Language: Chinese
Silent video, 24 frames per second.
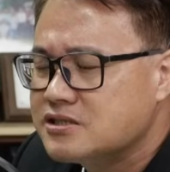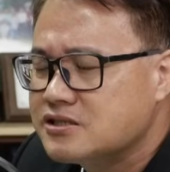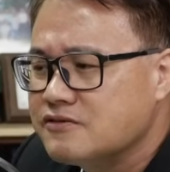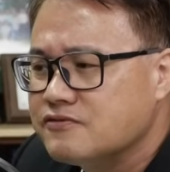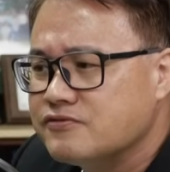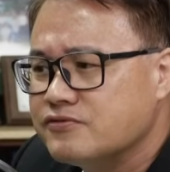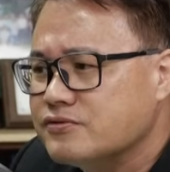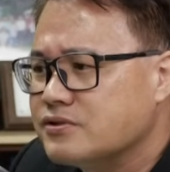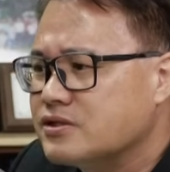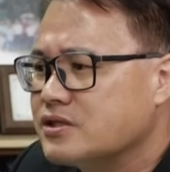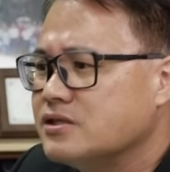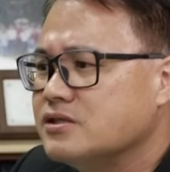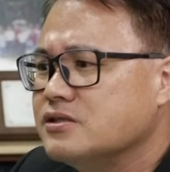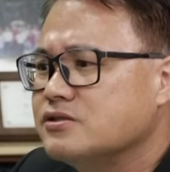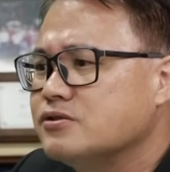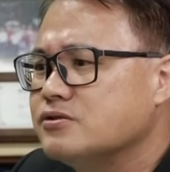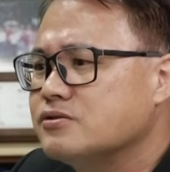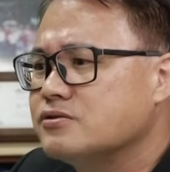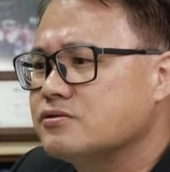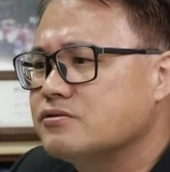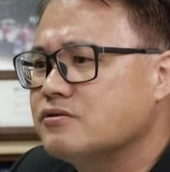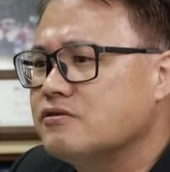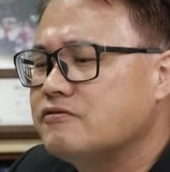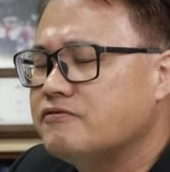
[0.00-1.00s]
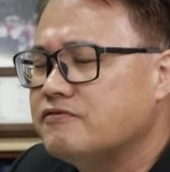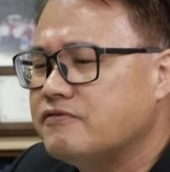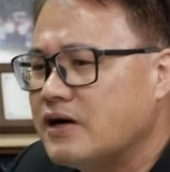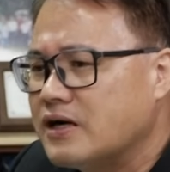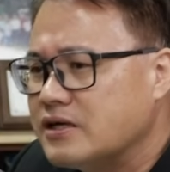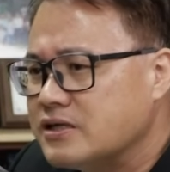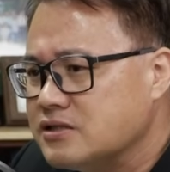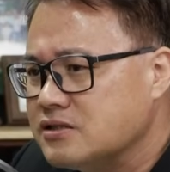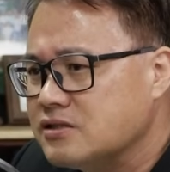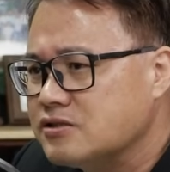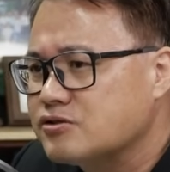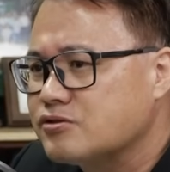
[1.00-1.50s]
政府可能就是说，
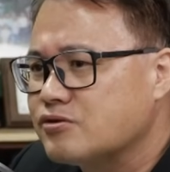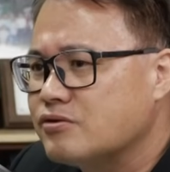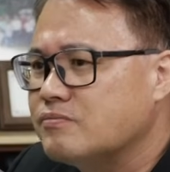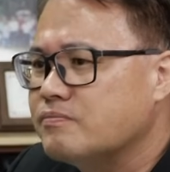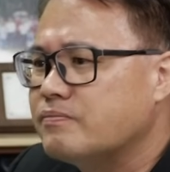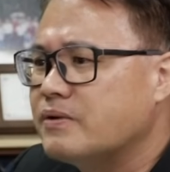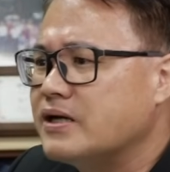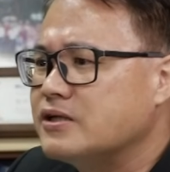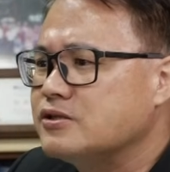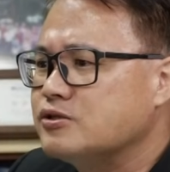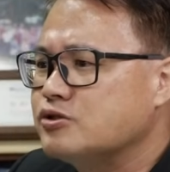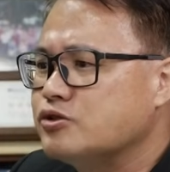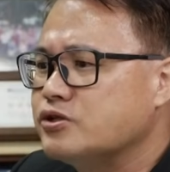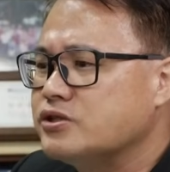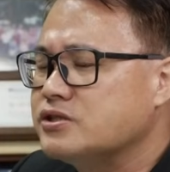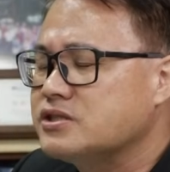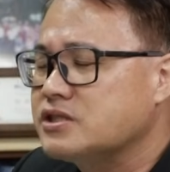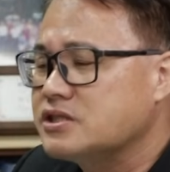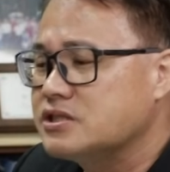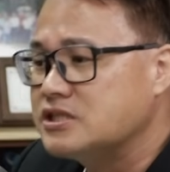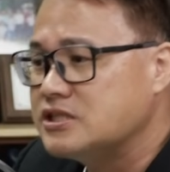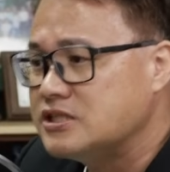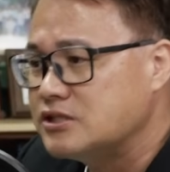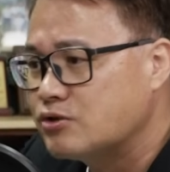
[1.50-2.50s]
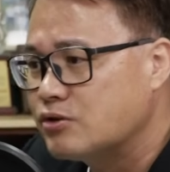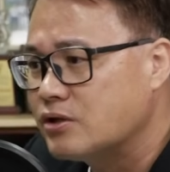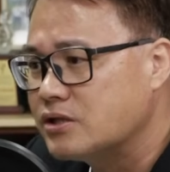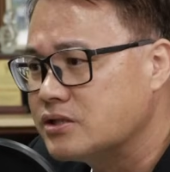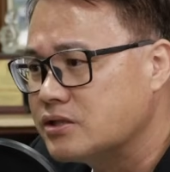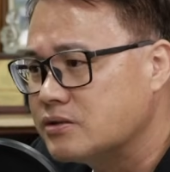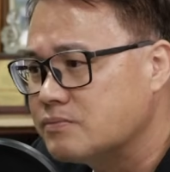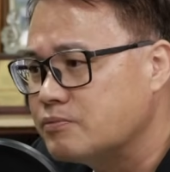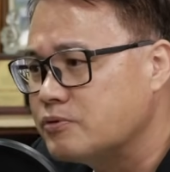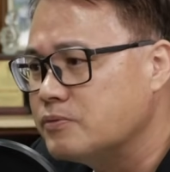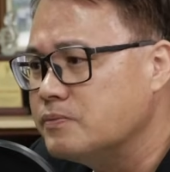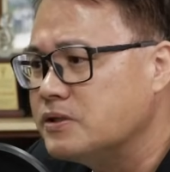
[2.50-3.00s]
法令的松绑、权责机关
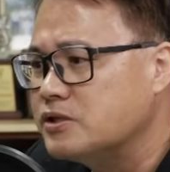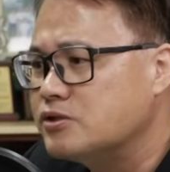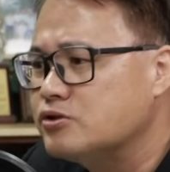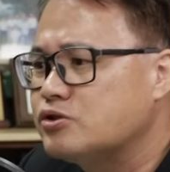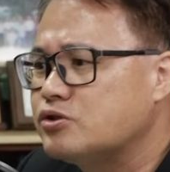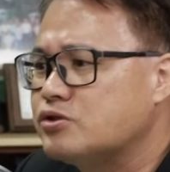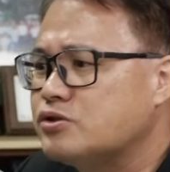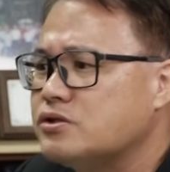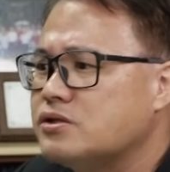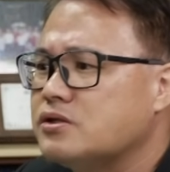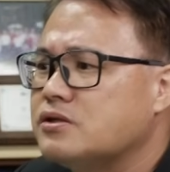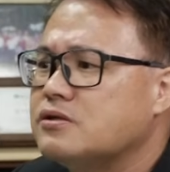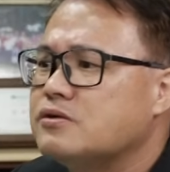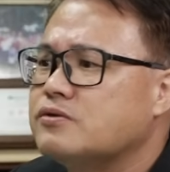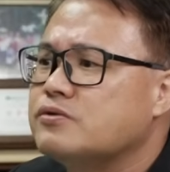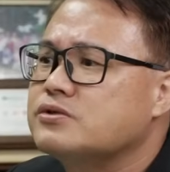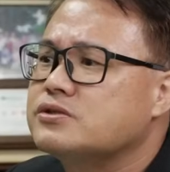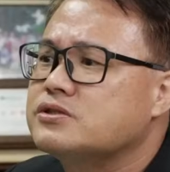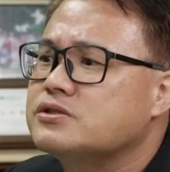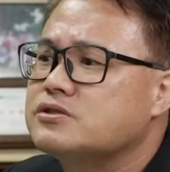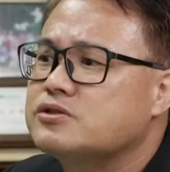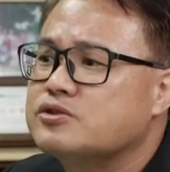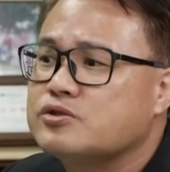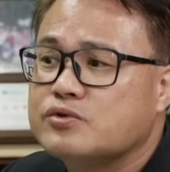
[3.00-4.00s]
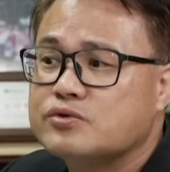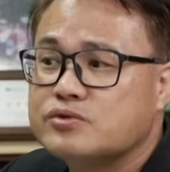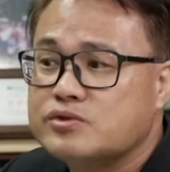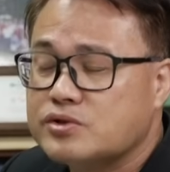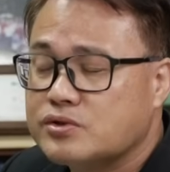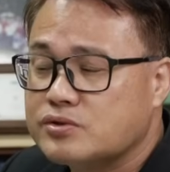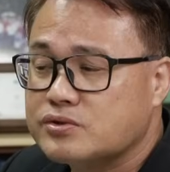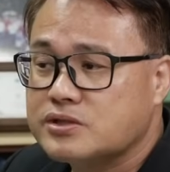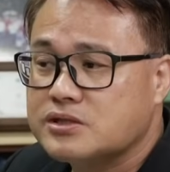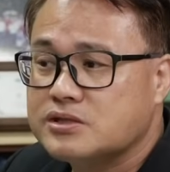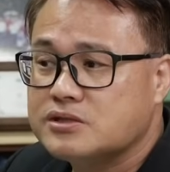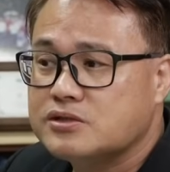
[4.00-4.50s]
的不明确，或是种
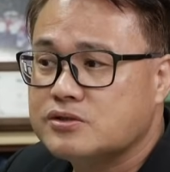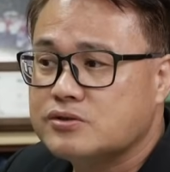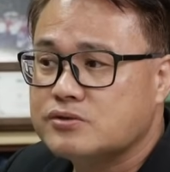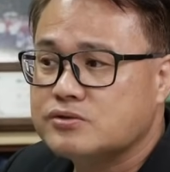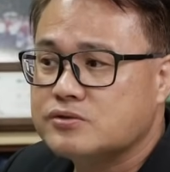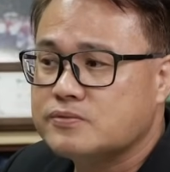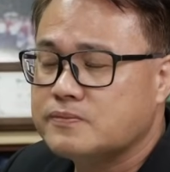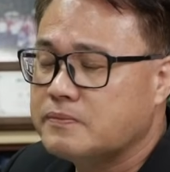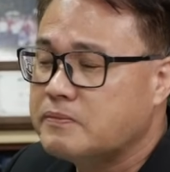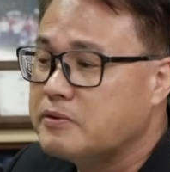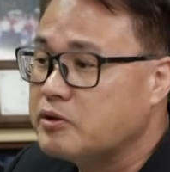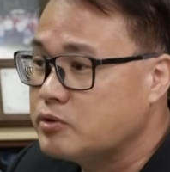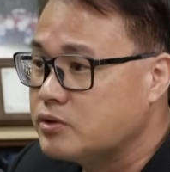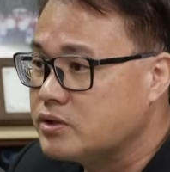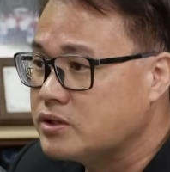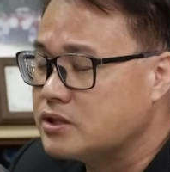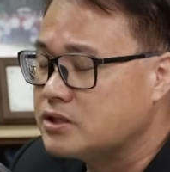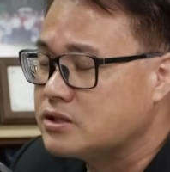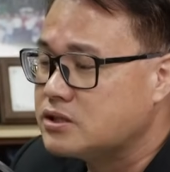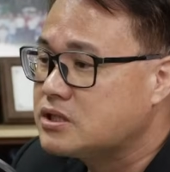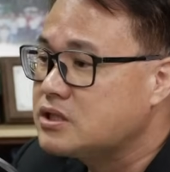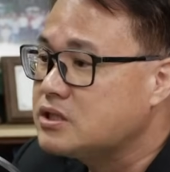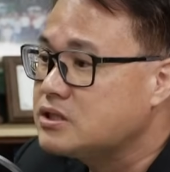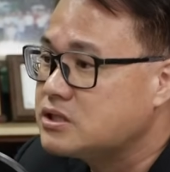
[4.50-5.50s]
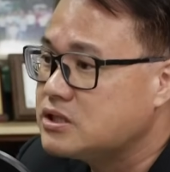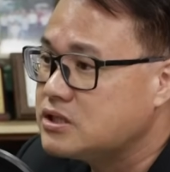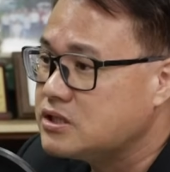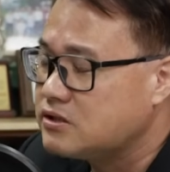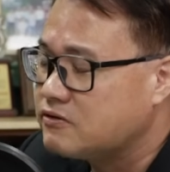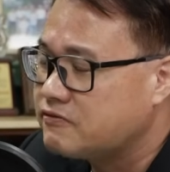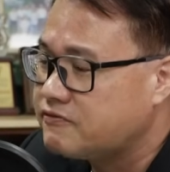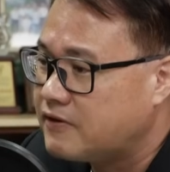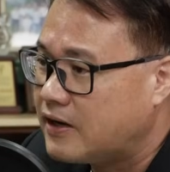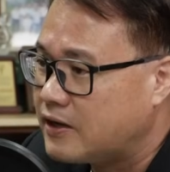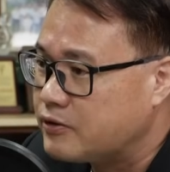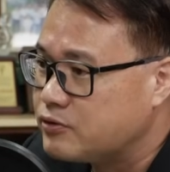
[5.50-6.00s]
种的这种是没有一个特定
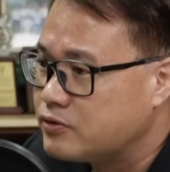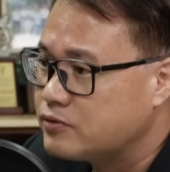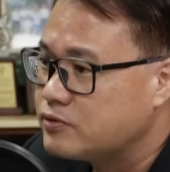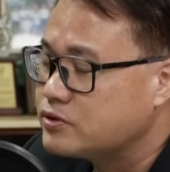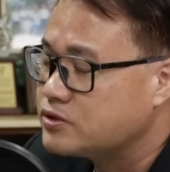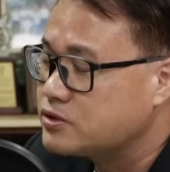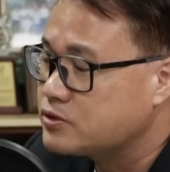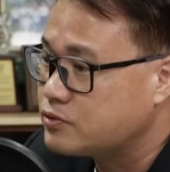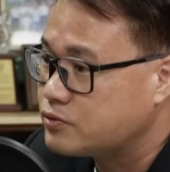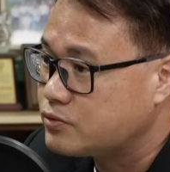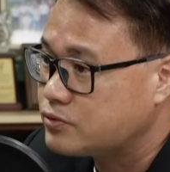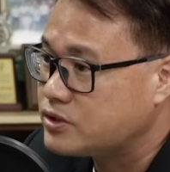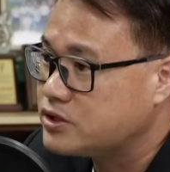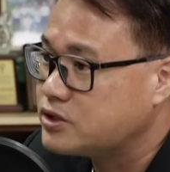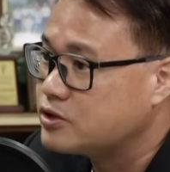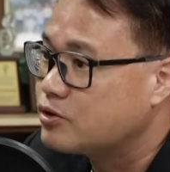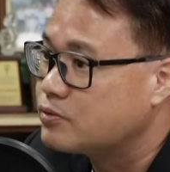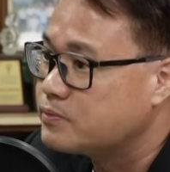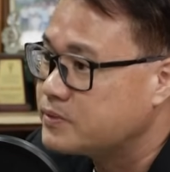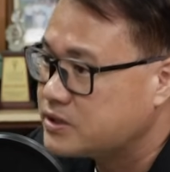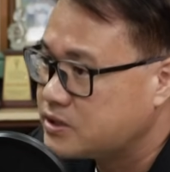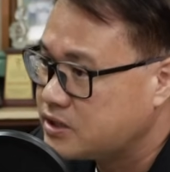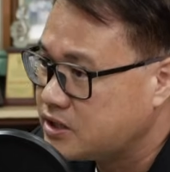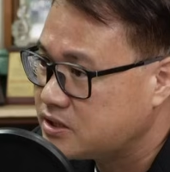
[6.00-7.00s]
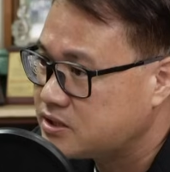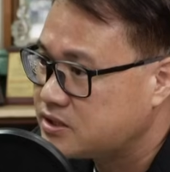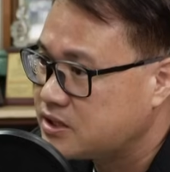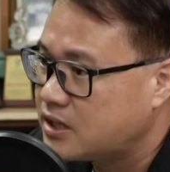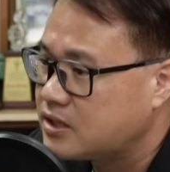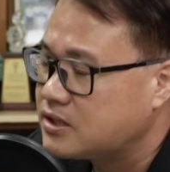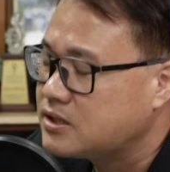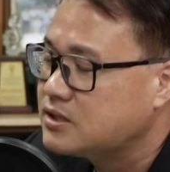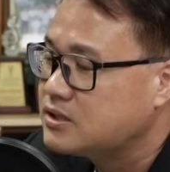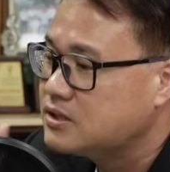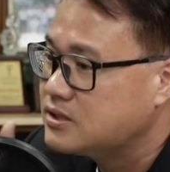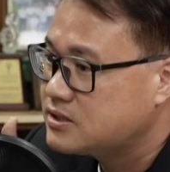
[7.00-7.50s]
的法院，或是鼓励公民电
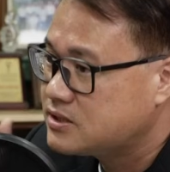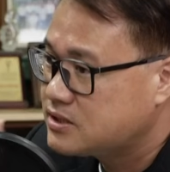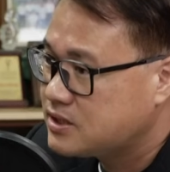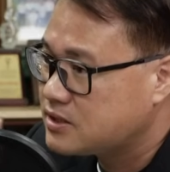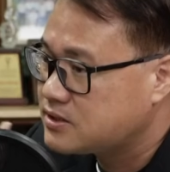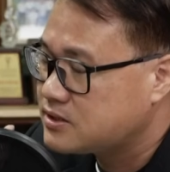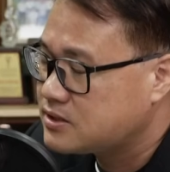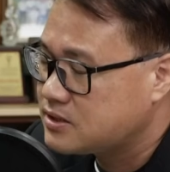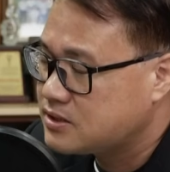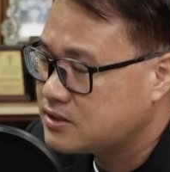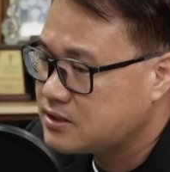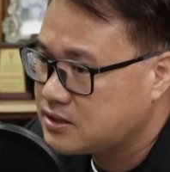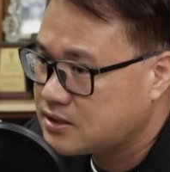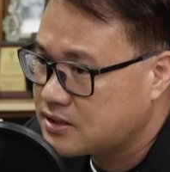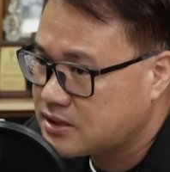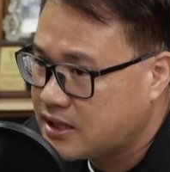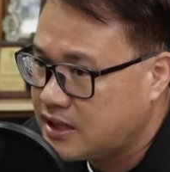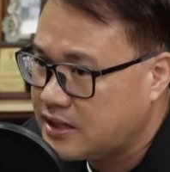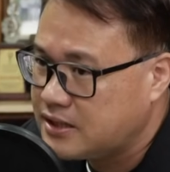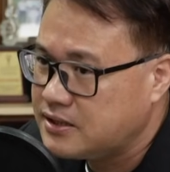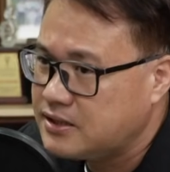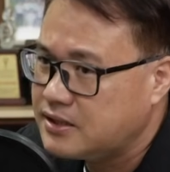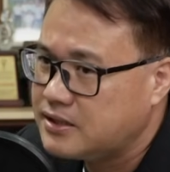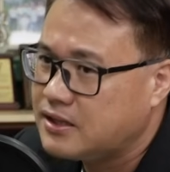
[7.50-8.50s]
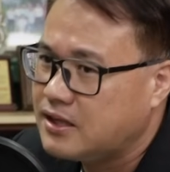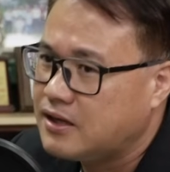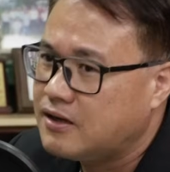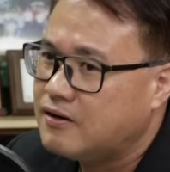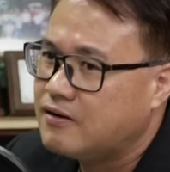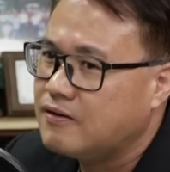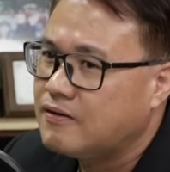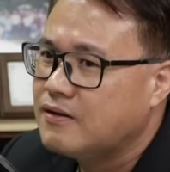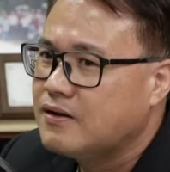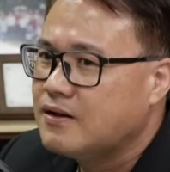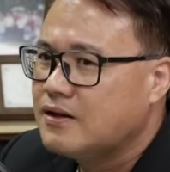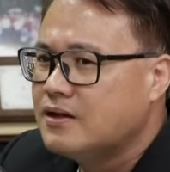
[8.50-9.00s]
厂这样子一个概念了
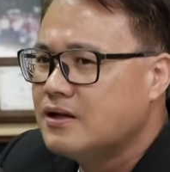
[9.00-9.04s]
哈。